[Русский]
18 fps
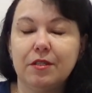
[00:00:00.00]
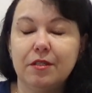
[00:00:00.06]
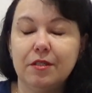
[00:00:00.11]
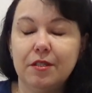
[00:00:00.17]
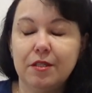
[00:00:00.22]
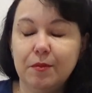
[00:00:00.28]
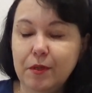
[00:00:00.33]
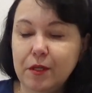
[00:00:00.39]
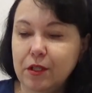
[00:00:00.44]

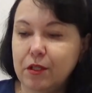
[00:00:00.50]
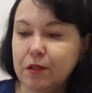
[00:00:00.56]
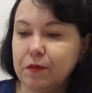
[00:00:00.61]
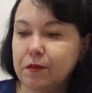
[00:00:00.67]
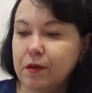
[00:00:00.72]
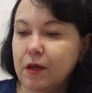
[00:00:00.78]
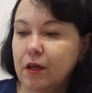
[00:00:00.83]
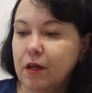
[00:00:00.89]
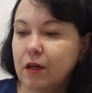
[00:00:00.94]
сантиметров,
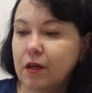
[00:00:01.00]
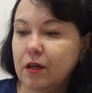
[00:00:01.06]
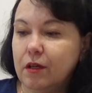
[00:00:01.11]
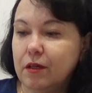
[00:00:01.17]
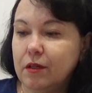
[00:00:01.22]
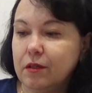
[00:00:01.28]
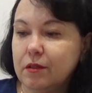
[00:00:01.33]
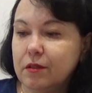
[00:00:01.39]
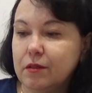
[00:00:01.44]

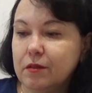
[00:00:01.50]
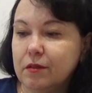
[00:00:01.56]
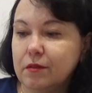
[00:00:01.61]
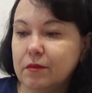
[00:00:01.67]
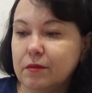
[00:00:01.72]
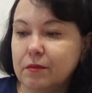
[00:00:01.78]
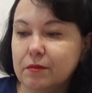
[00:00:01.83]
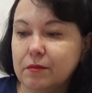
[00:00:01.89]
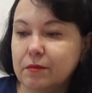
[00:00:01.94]
а,
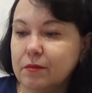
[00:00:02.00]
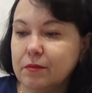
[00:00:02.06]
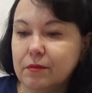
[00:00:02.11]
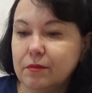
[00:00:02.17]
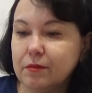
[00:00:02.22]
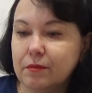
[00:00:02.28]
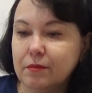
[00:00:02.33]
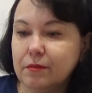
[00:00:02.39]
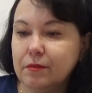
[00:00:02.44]

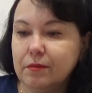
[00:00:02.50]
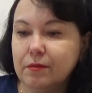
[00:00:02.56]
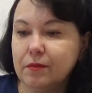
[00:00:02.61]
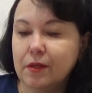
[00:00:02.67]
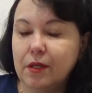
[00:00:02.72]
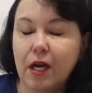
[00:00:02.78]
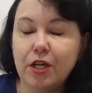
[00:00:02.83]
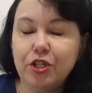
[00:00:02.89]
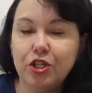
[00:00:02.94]

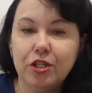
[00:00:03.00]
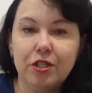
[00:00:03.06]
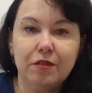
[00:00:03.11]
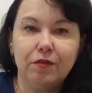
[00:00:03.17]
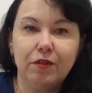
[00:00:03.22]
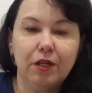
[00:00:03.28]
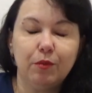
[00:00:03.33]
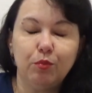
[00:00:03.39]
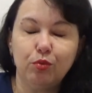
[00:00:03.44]

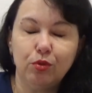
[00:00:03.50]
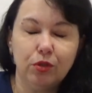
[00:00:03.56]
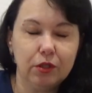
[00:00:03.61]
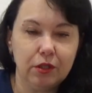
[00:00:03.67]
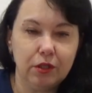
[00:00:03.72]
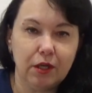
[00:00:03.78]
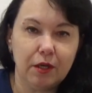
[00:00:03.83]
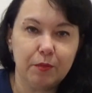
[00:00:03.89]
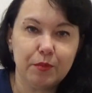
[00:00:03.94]
качество
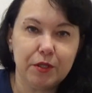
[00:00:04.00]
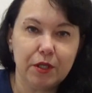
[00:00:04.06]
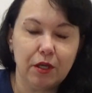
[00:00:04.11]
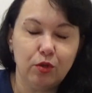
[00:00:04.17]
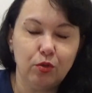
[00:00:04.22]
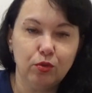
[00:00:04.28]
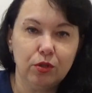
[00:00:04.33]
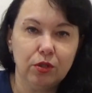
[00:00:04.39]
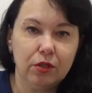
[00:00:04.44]
работы
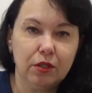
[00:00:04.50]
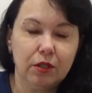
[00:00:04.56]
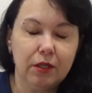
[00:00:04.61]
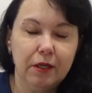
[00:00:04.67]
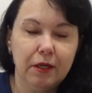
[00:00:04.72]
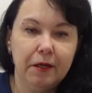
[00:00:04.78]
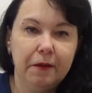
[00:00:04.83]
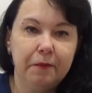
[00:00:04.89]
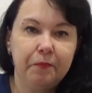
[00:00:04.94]

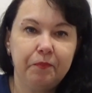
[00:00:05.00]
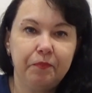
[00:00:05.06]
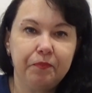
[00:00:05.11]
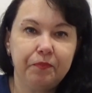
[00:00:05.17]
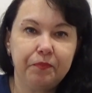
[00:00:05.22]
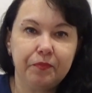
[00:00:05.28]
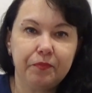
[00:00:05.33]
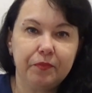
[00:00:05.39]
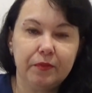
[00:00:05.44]
абсолютно
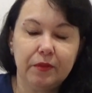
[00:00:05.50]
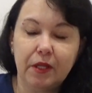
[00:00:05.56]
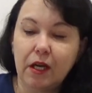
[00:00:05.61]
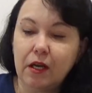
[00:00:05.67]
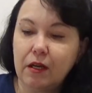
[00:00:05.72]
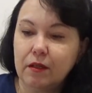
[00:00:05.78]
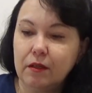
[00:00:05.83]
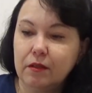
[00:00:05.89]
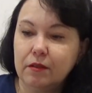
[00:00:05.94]

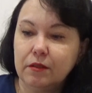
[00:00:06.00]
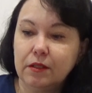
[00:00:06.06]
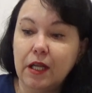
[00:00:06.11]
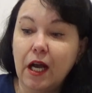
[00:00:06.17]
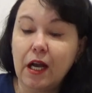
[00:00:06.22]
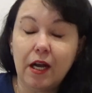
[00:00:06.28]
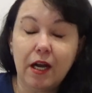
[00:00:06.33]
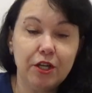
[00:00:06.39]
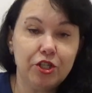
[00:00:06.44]
на
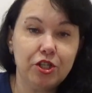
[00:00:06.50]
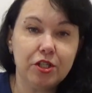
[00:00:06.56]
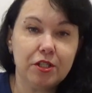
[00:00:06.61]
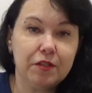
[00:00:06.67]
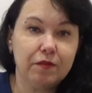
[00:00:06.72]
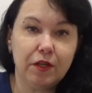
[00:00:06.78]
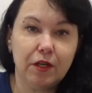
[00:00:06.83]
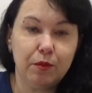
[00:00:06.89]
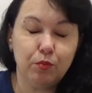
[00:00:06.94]
на
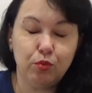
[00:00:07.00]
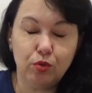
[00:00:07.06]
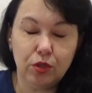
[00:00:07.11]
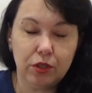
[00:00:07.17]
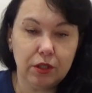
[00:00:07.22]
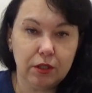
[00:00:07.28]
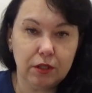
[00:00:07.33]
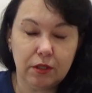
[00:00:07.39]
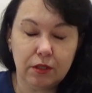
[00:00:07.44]
качество
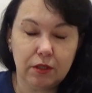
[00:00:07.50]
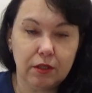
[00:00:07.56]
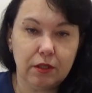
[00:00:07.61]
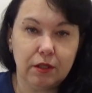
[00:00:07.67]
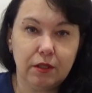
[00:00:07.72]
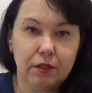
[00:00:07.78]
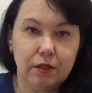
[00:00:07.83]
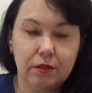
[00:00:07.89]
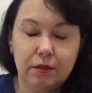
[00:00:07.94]
работы
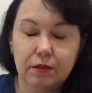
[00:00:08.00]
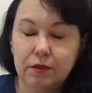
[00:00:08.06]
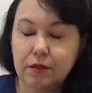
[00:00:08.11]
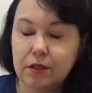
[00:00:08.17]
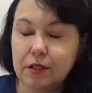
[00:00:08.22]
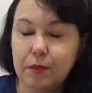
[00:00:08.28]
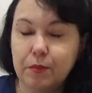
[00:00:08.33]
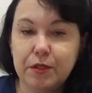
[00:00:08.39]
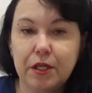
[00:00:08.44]
э,
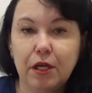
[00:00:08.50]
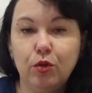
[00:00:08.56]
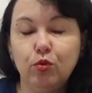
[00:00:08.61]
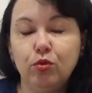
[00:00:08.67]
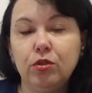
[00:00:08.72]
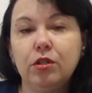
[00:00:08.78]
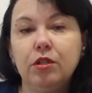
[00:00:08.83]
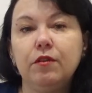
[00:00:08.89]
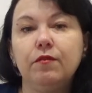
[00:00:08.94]

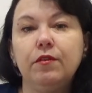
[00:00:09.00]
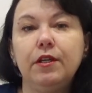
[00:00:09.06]
абсолютно не